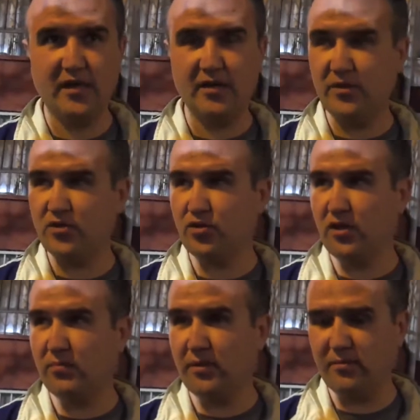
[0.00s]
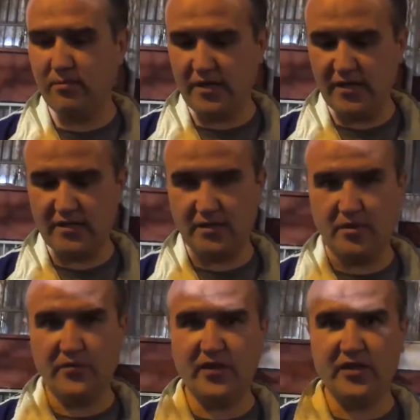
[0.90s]
Ahmet Çolak Bayraktar
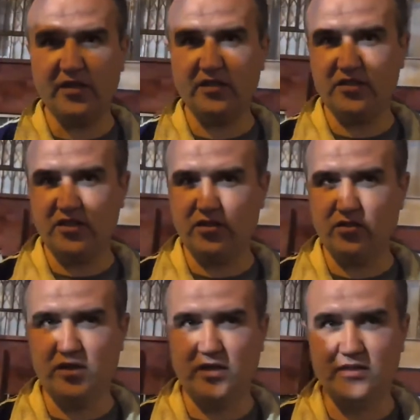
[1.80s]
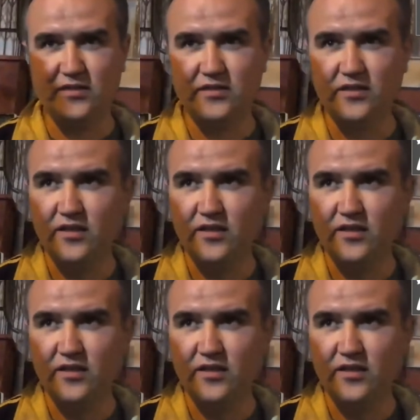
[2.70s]
Beyefendi'ye teşekkür ederiz.